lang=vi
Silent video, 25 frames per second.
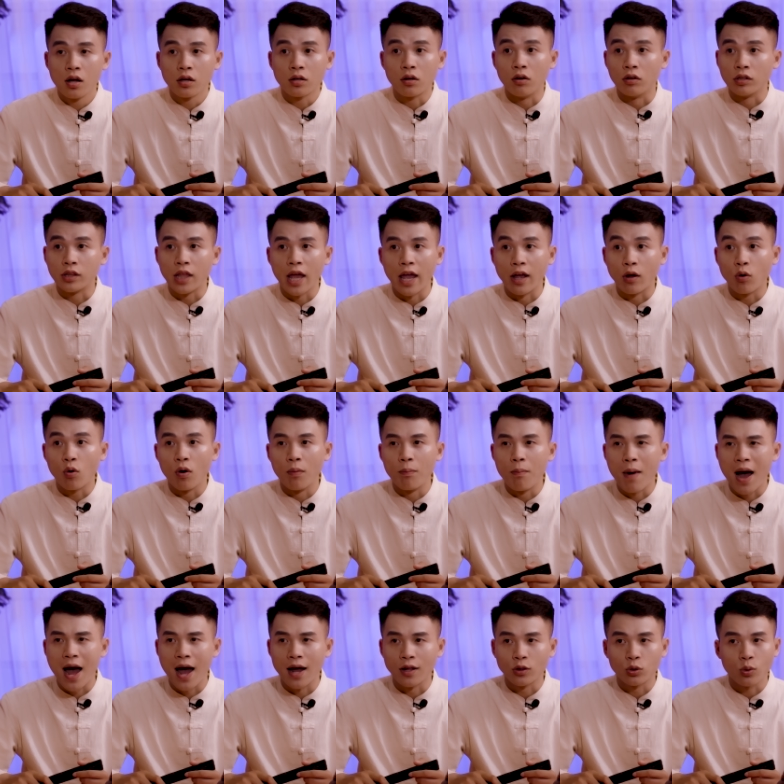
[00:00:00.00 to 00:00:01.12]
Cơ thể của
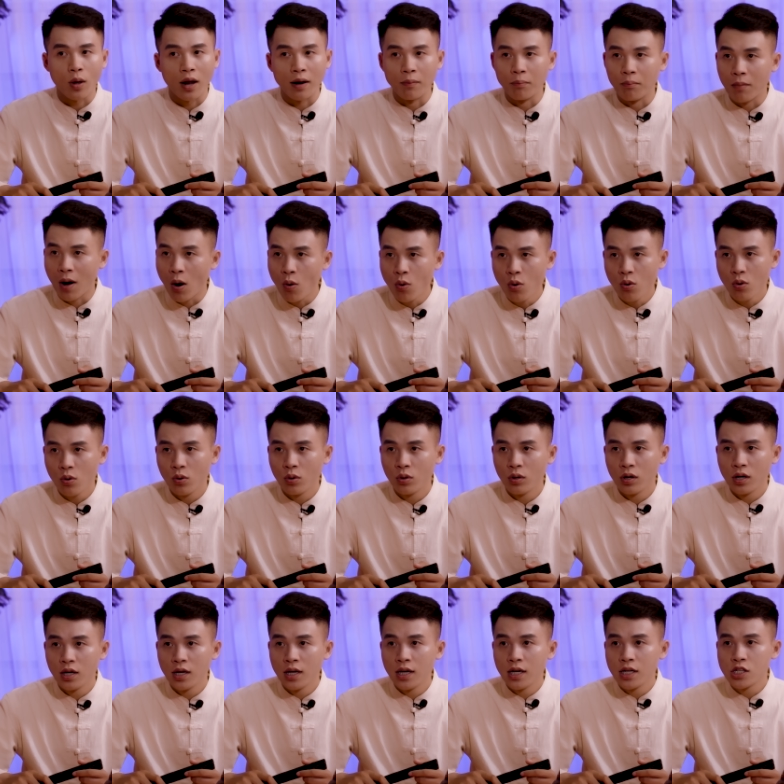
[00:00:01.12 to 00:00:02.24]
bà toàn máu,
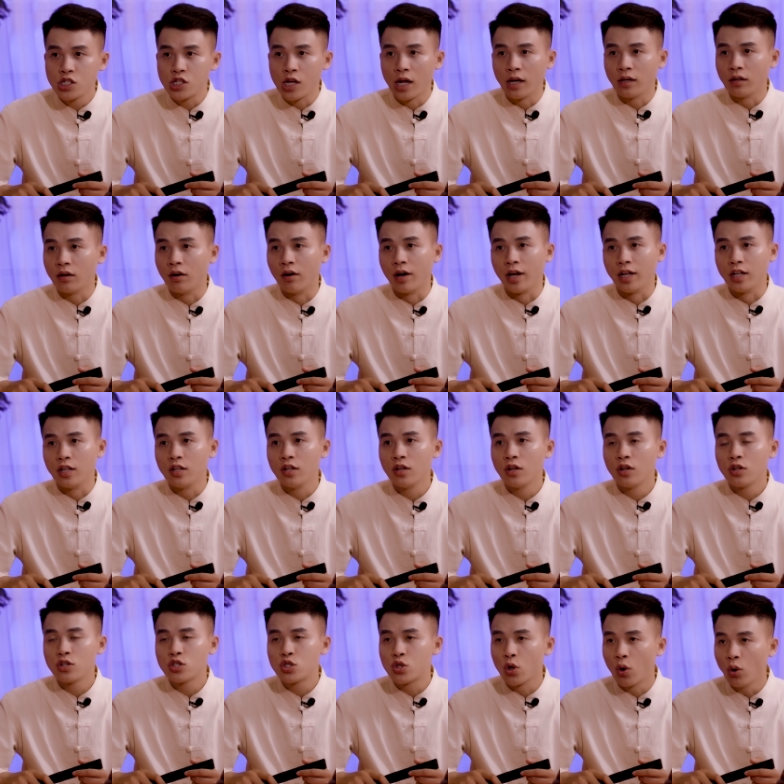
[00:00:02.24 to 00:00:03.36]
trên người
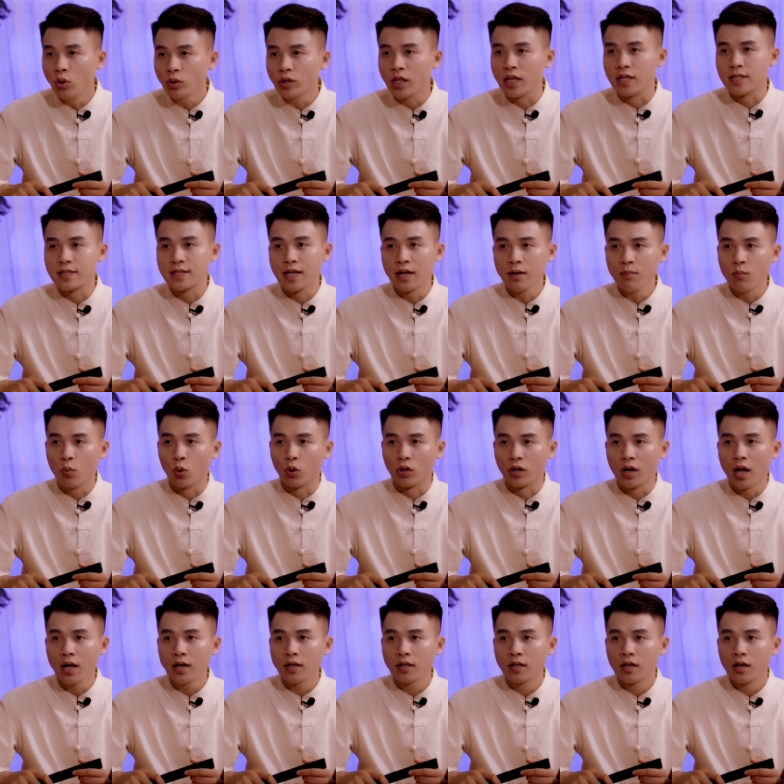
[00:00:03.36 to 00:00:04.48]
chỗ thì dính bùn
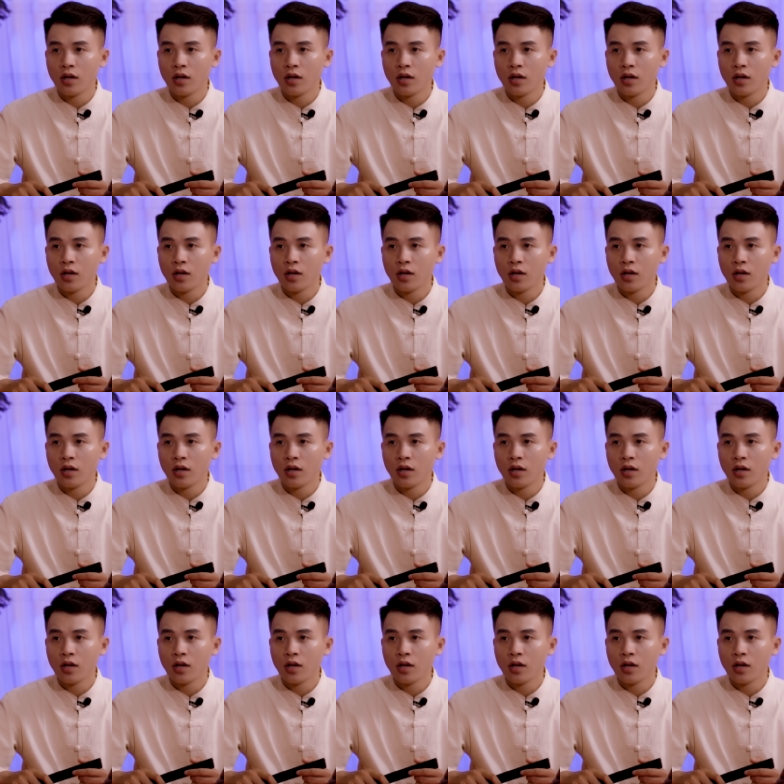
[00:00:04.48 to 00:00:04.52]
đất,